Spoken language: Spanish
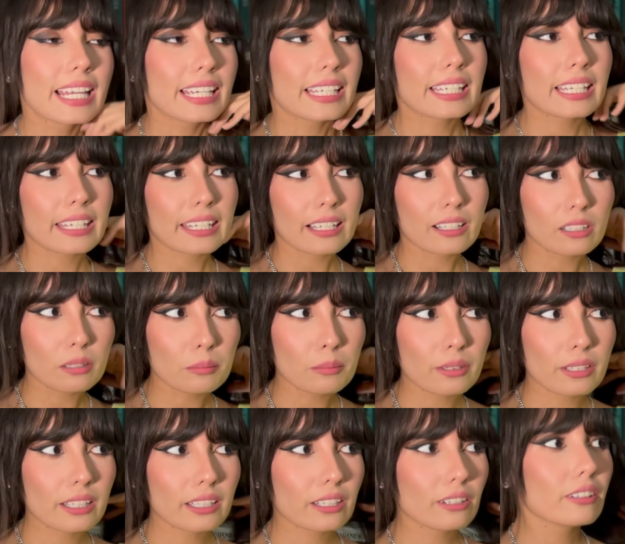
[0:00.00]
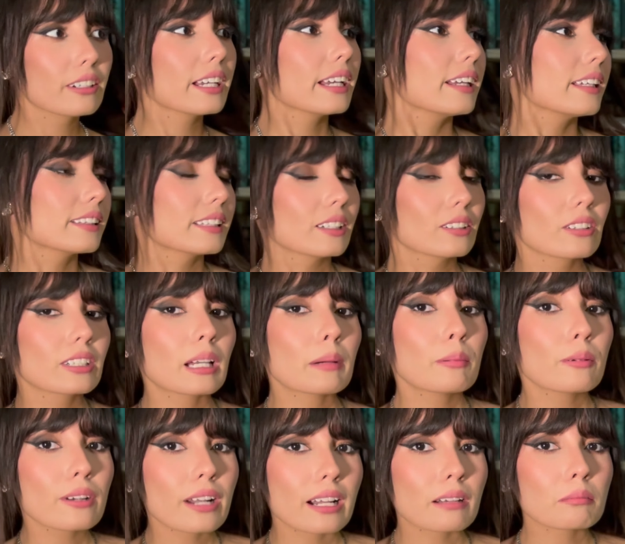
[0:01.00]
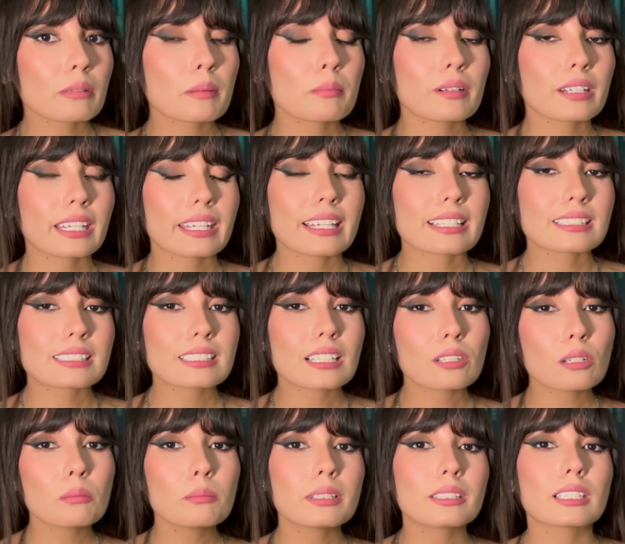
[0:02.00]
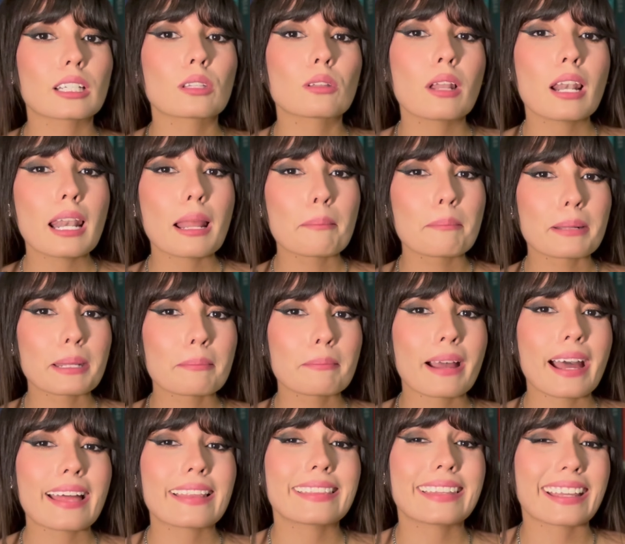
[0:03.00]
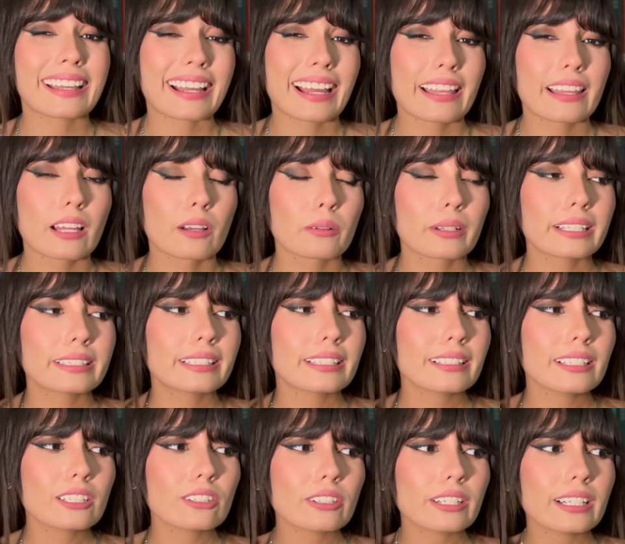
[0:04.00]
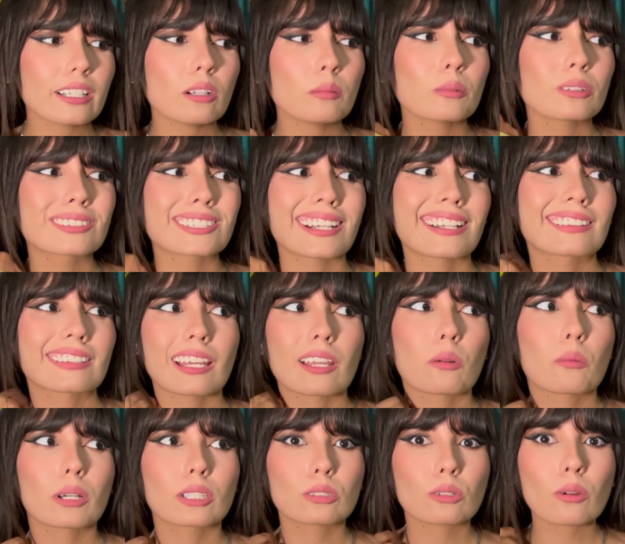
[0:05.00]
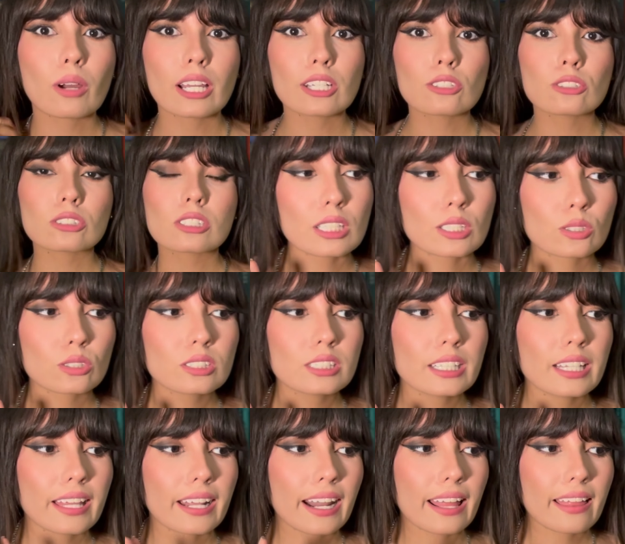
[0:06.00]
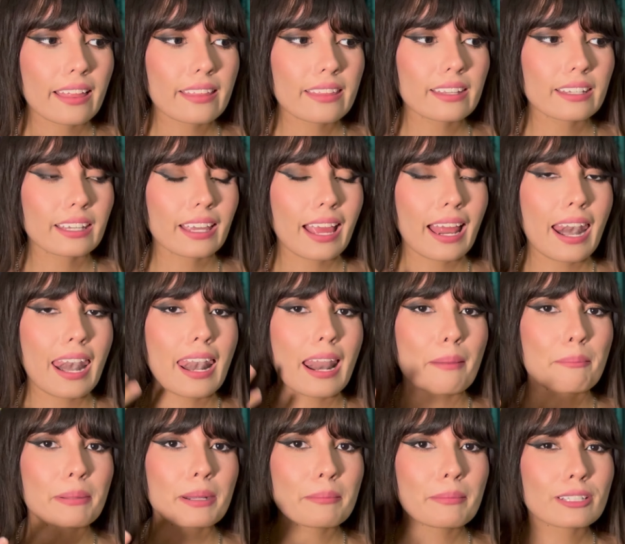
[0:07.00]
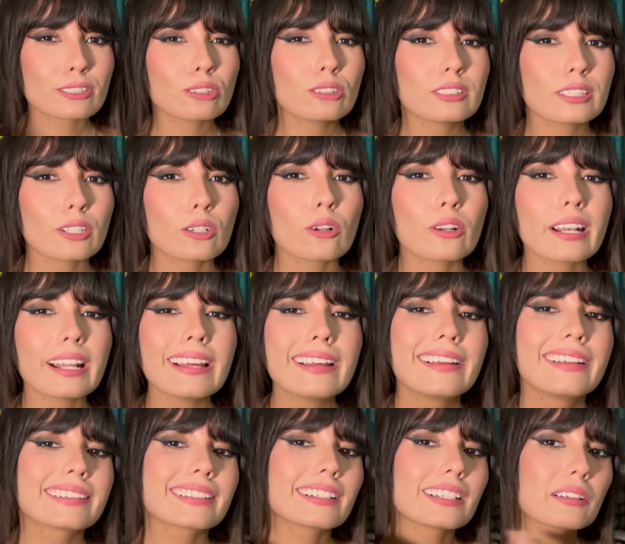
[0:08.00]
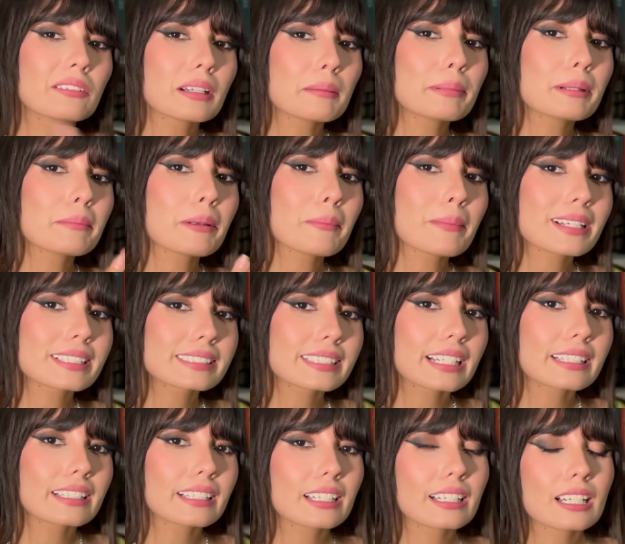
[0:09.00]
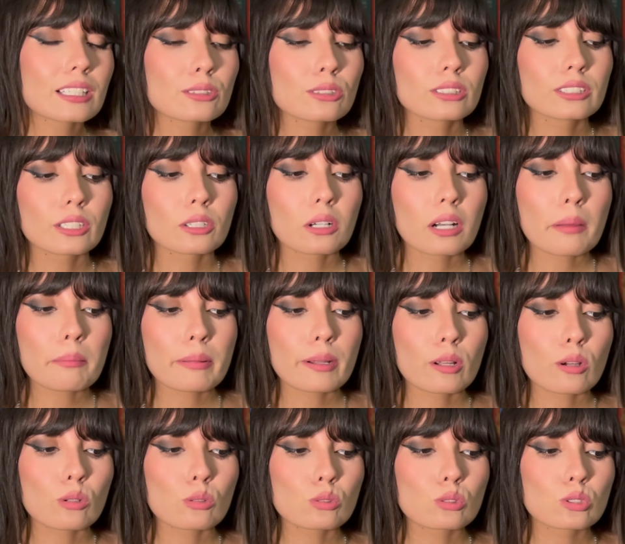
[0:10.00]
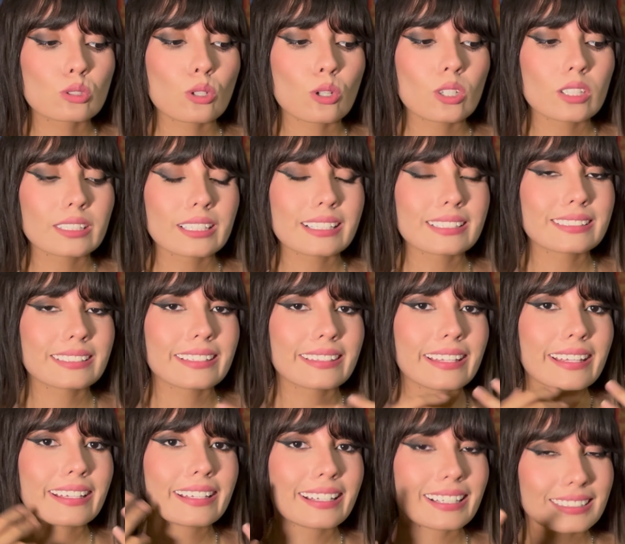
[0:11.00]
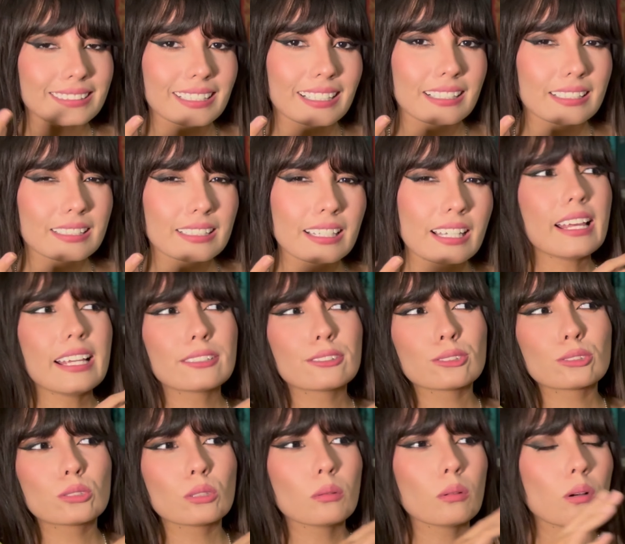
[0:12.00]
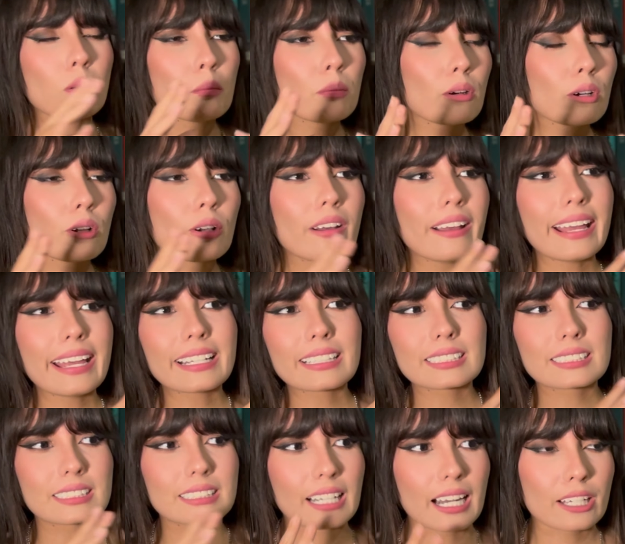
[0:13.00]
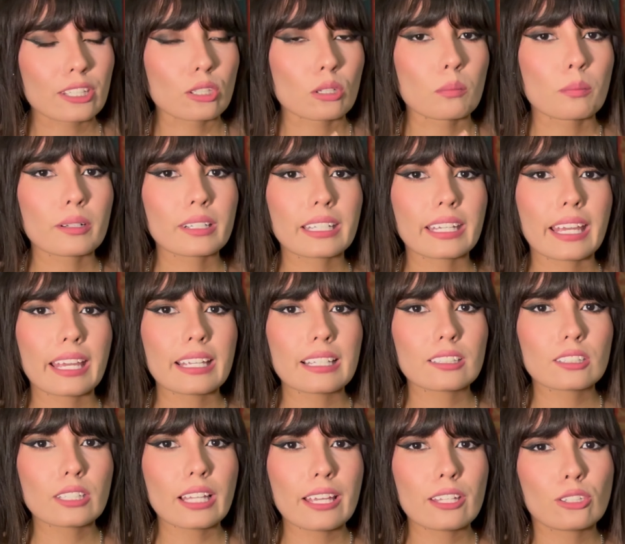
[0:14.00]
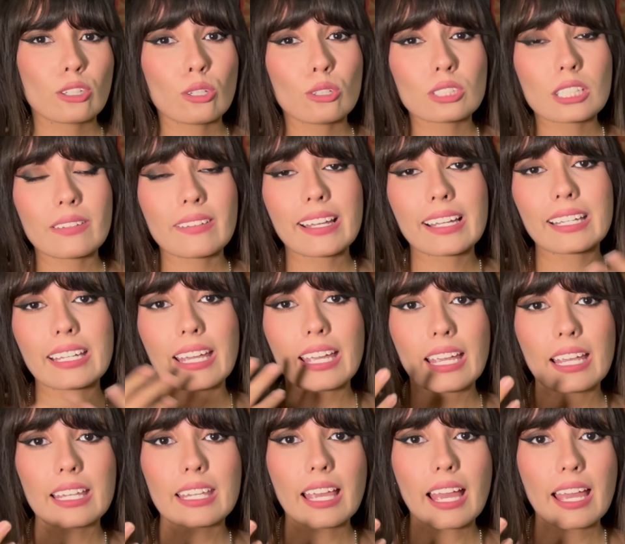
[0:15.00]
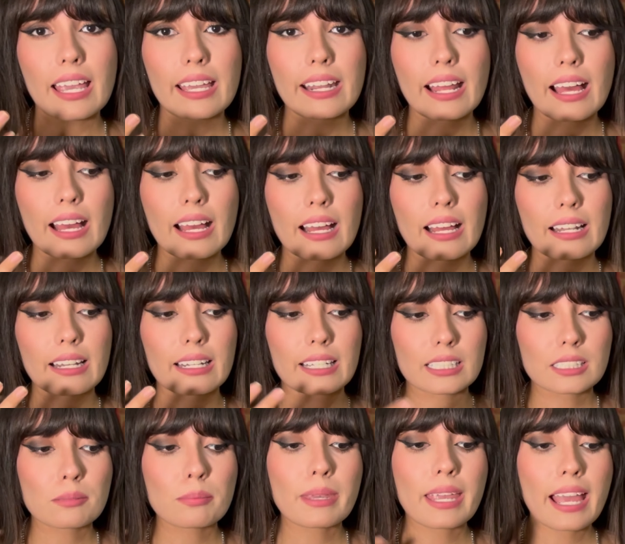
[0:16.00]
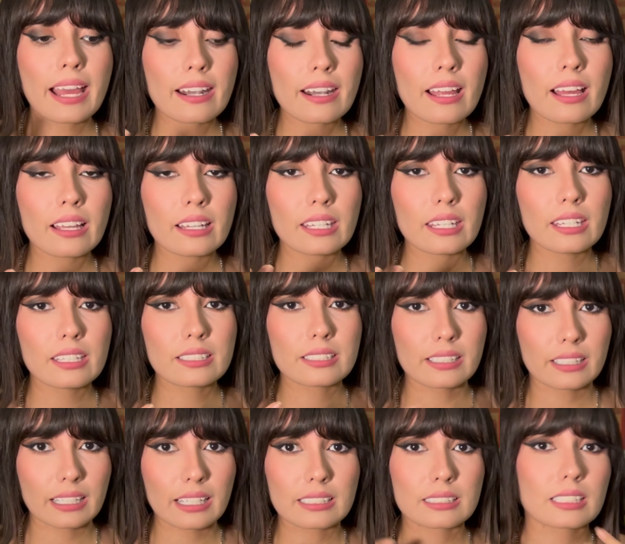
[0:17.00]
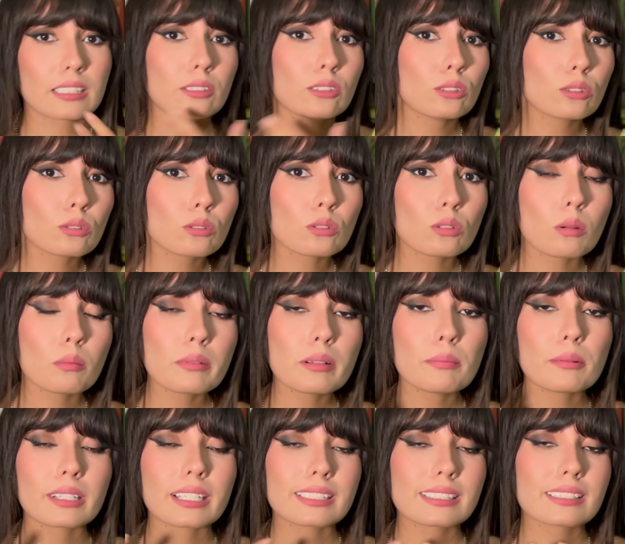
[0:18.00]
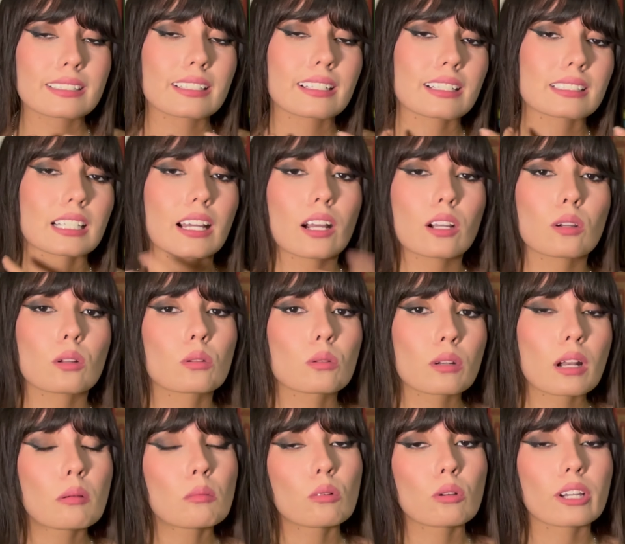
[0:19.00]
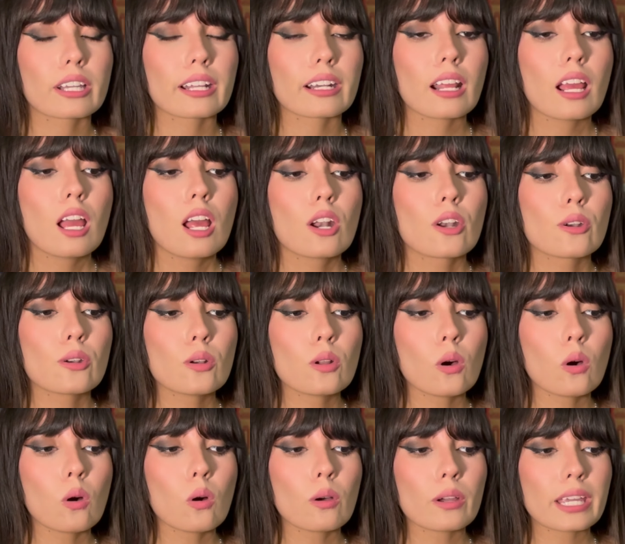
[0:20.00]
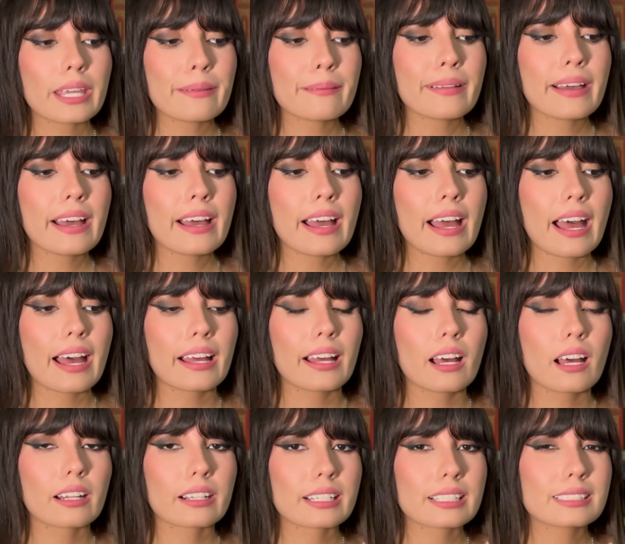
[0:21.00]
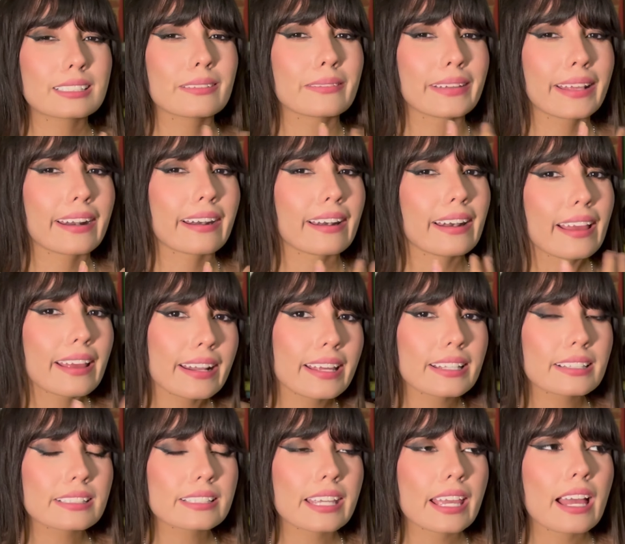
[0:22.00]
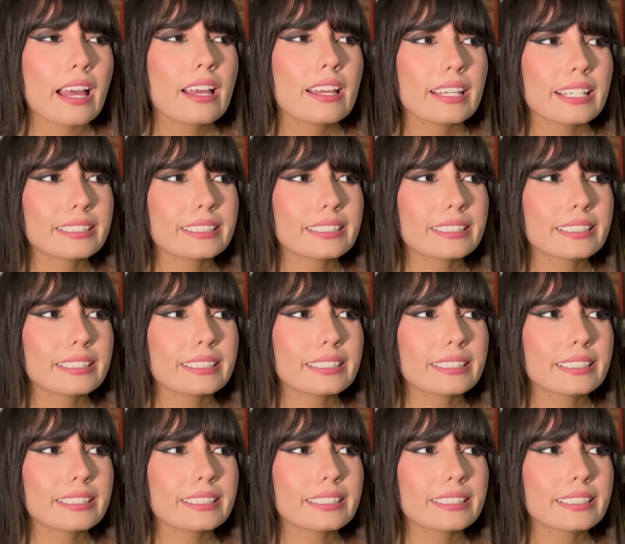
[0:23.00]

Y ella como de que, ok, tengo que apurarme porque ya se está convirtiendo en la prima dejada, aunque tiene creo que como 34 años, es considerada de que la prima solterona, tenía una prima más grande que era solterona, pero justo decide casarse. Eso estuvo un poco extraño porque eh, todos sabían que ella era lesbiana y se casó con un hombre, porque si se casaba con una mujer no iba a recibir la herencia.